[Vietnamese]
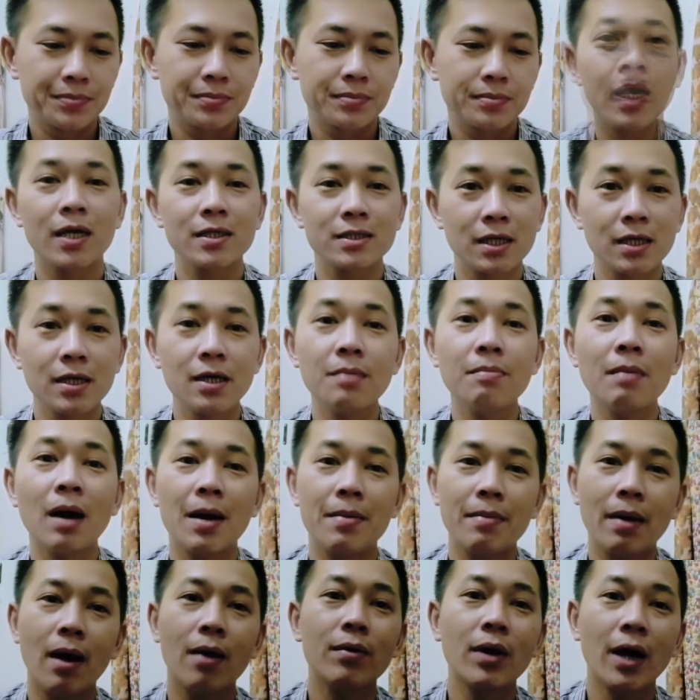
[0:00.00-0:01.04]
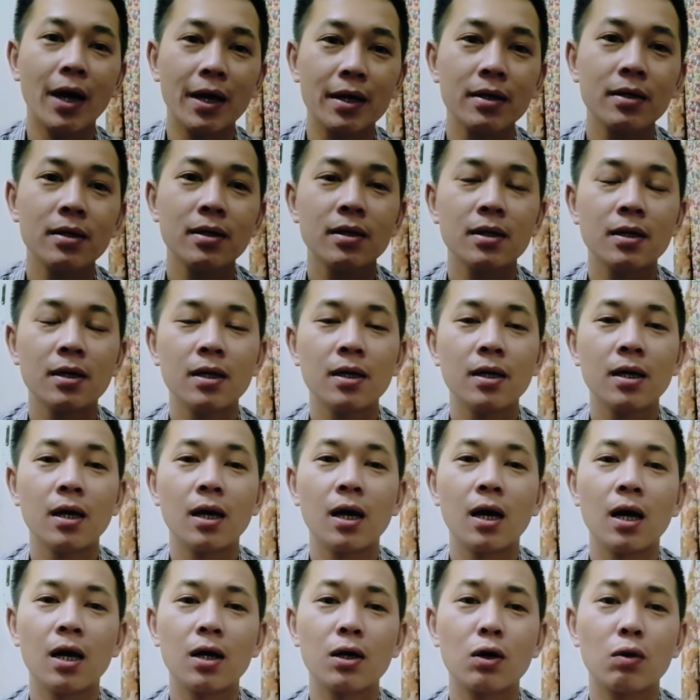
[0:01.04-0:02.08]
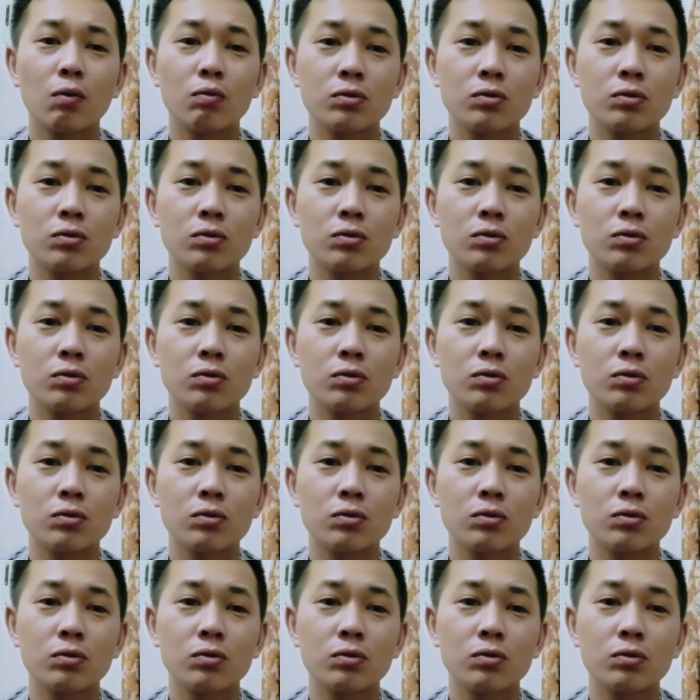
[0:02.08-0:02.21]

Và chính cái bài báo này à,